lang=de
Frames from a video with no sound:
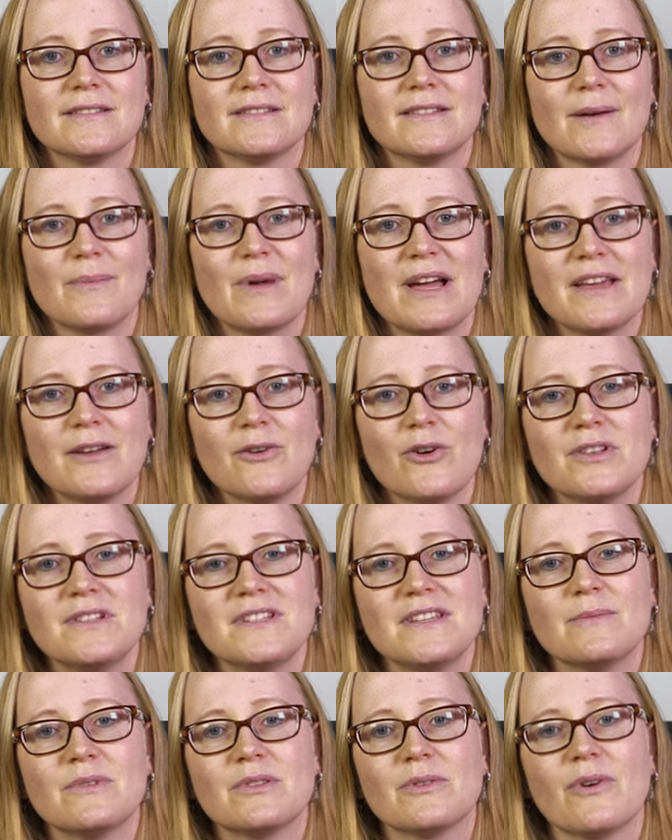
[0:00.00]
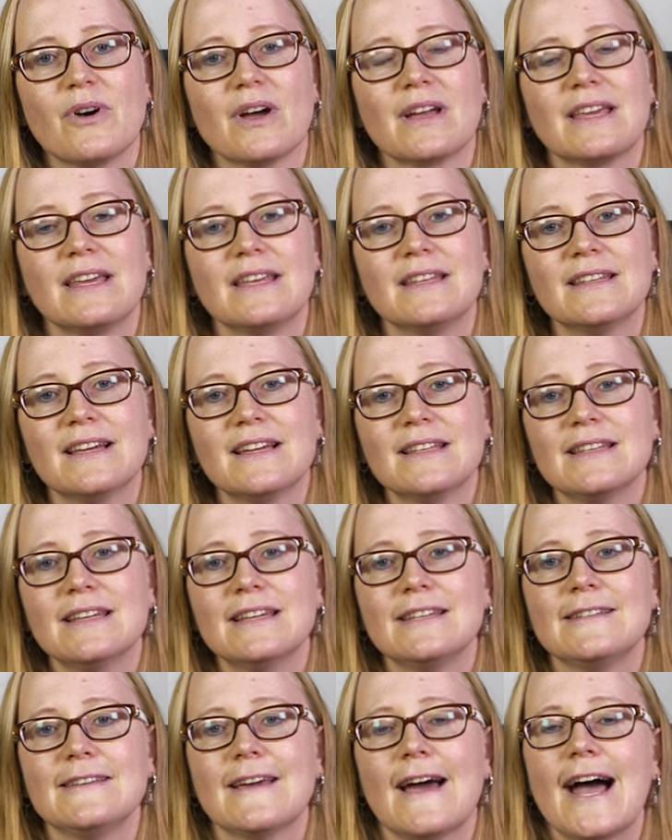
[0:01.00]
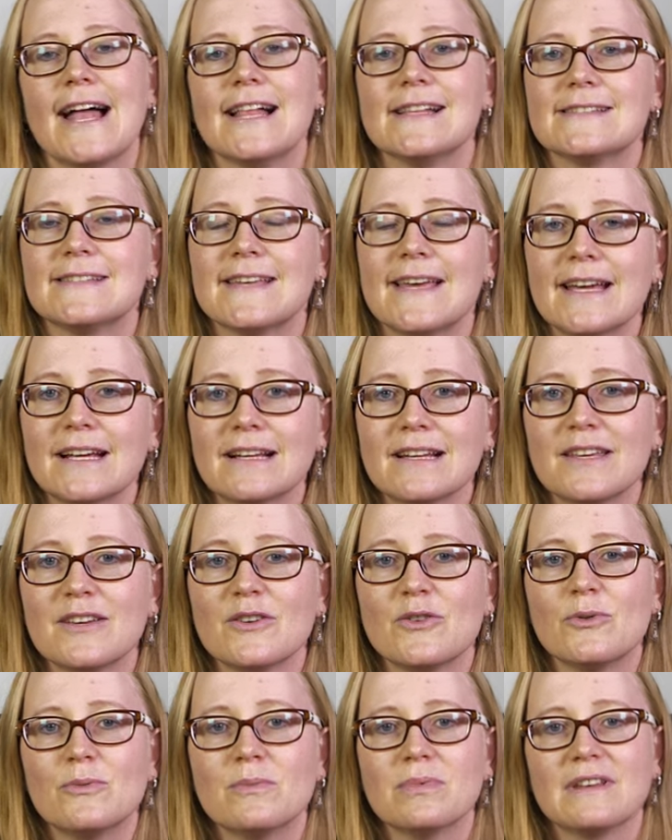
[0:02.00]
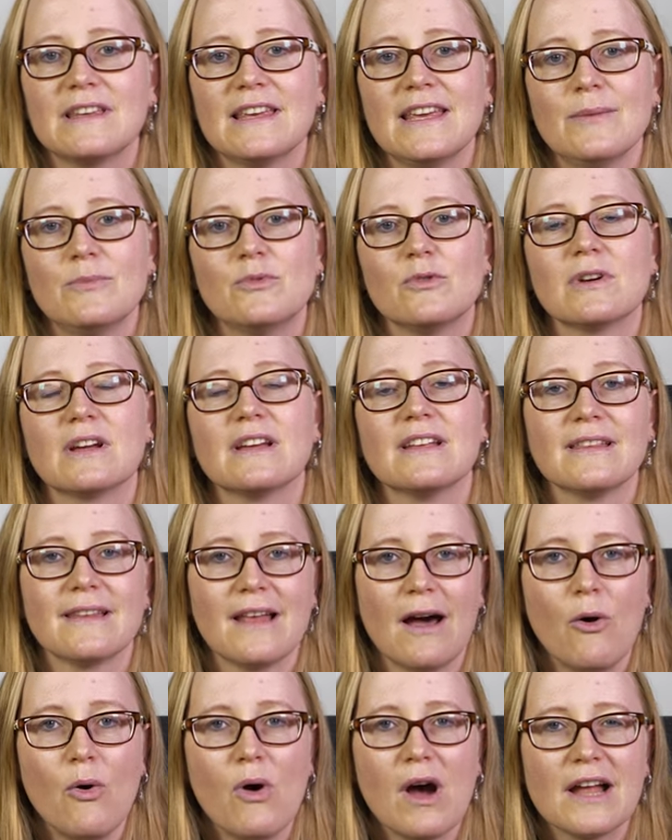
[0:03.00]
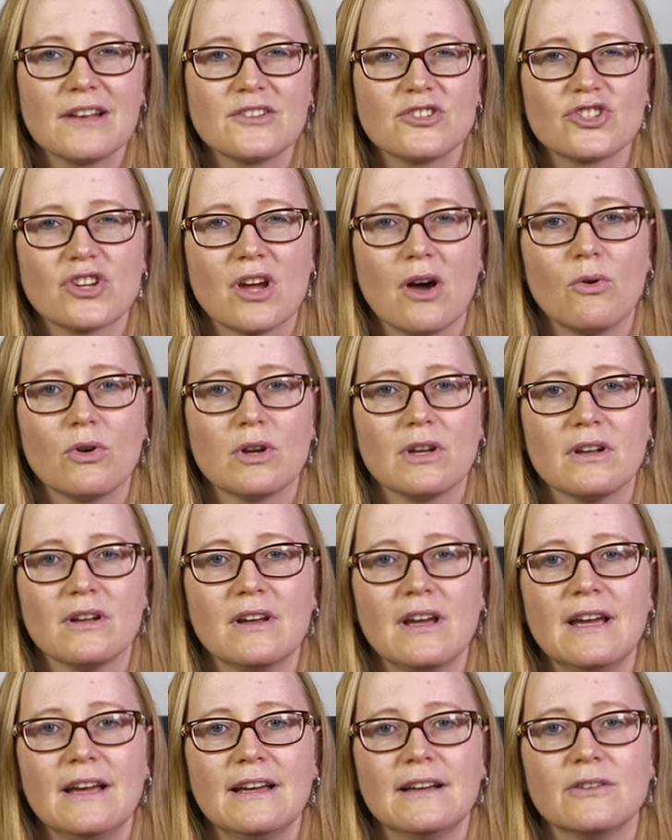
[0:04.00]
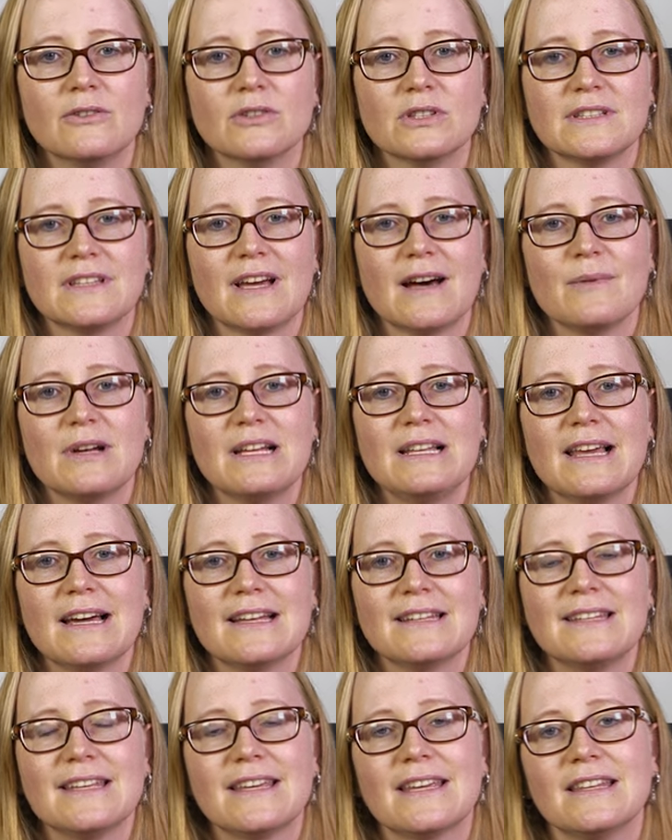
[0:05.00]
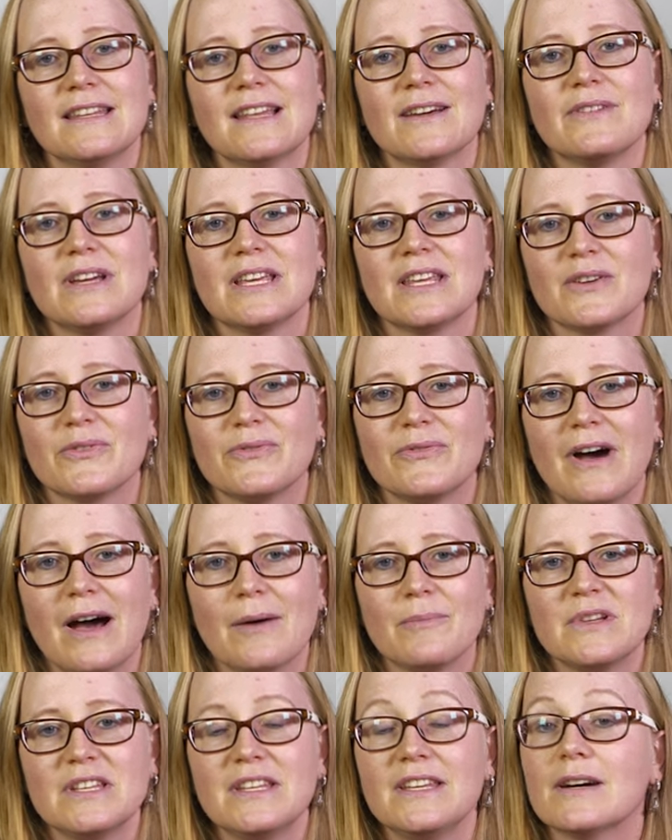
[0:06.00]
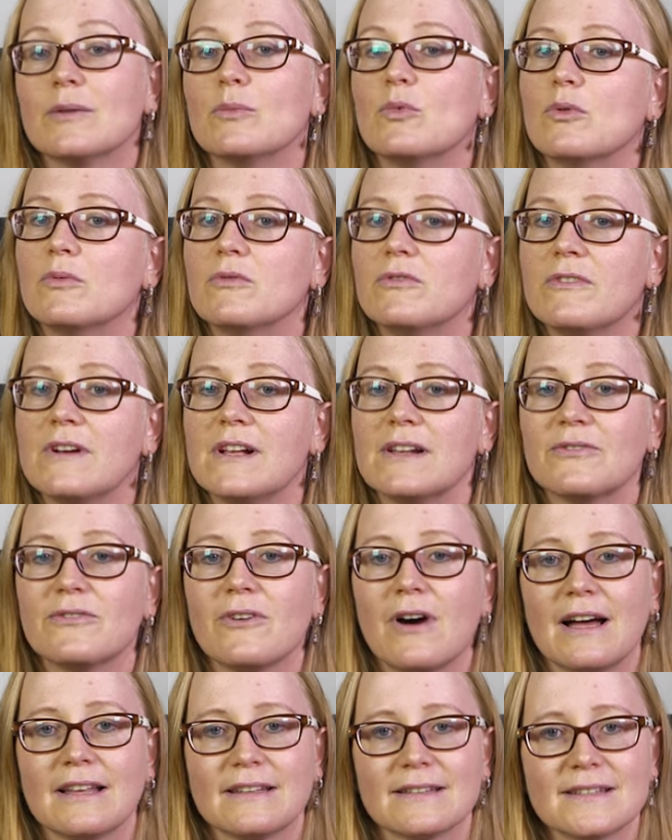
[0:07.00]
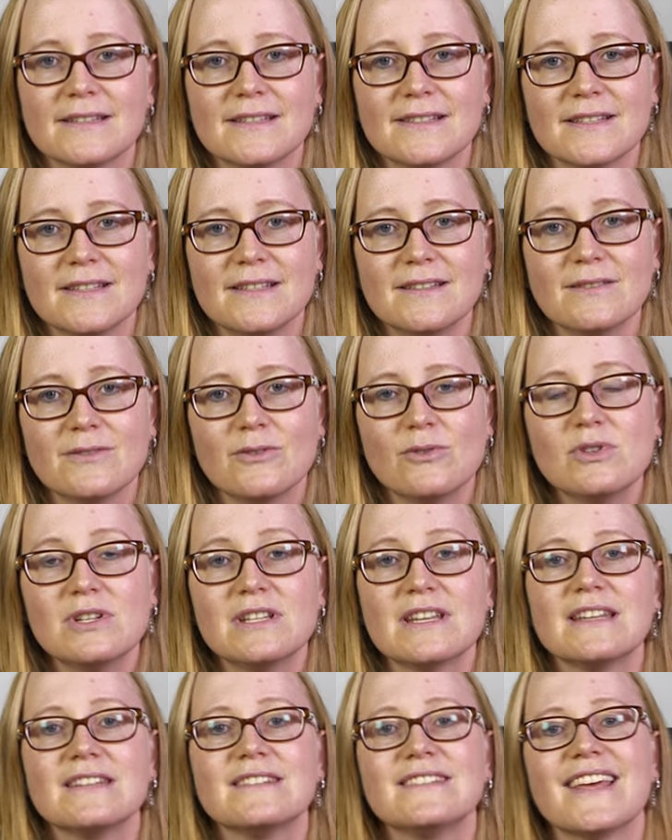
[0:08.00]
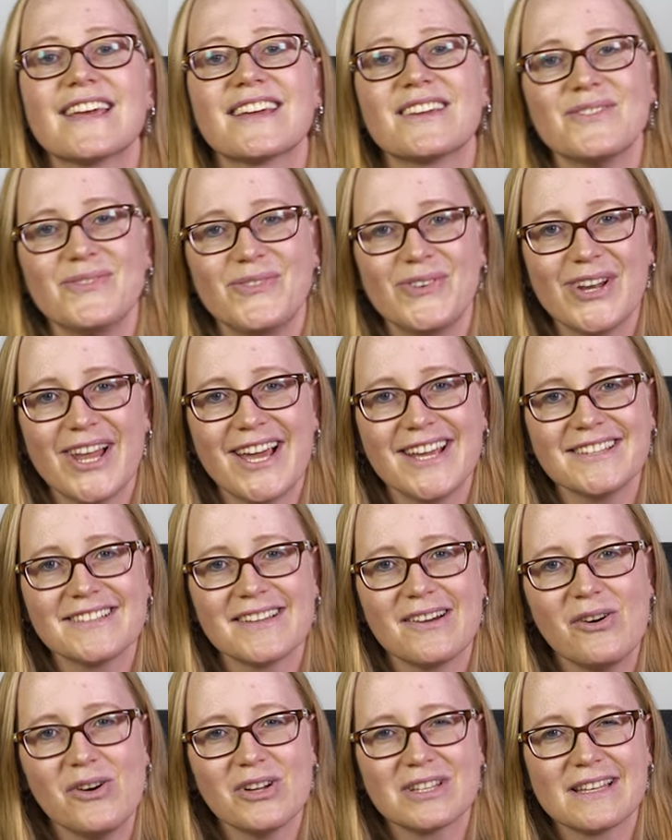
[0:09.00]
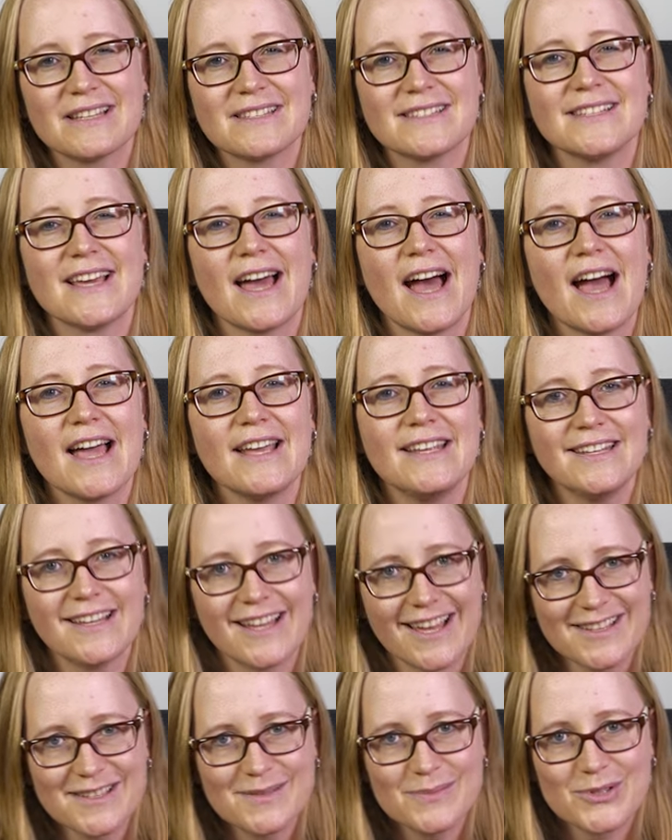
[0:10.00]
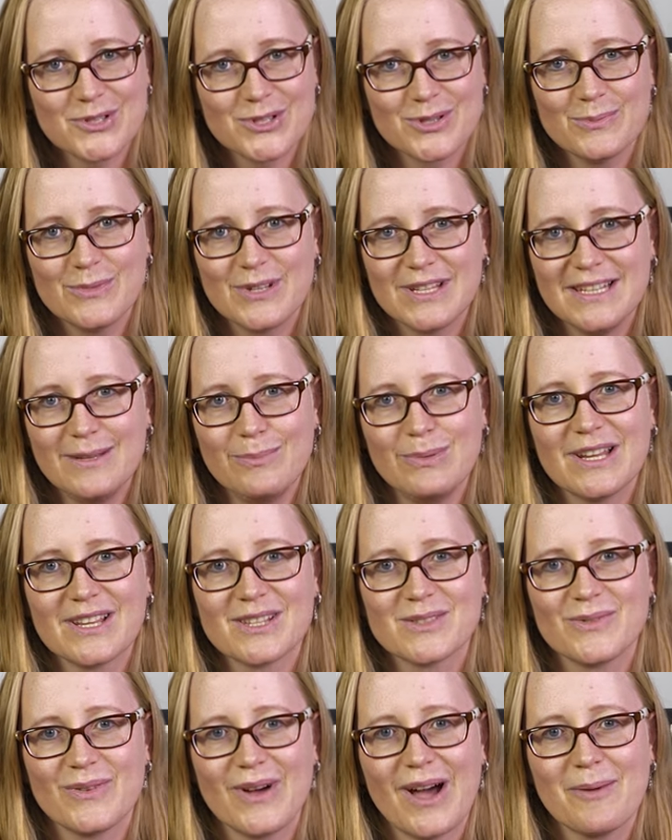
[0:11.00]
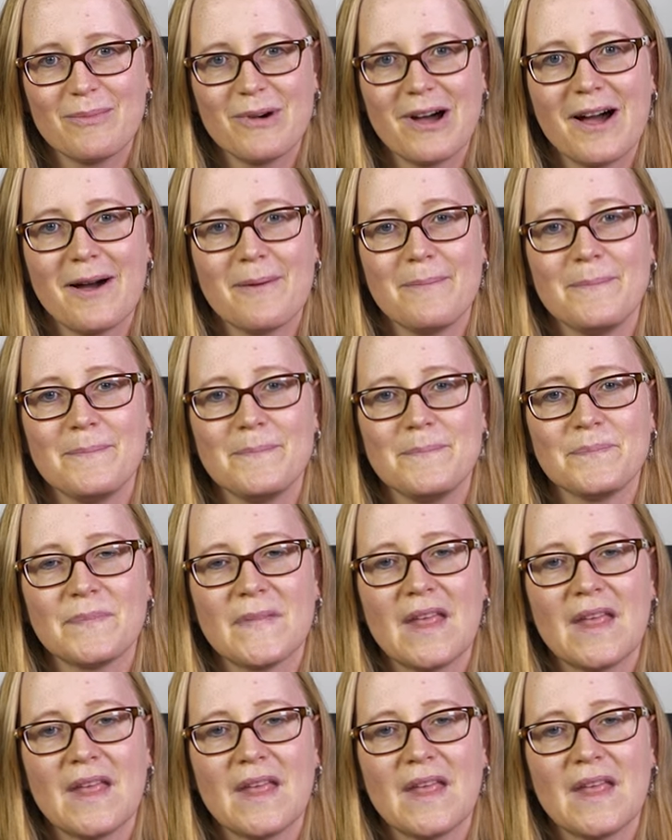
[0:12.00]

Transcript: Dabei könnt ihr mit euren Kindern die alltägliche Umgebung genau anschauen. Und dabei lernen die Kinder, welche Farben in ihrem Umfeld vorhanden sind und entdecken vielleicht auch, dass sie eine ganz bestimmte Lieblingsfarbe haben.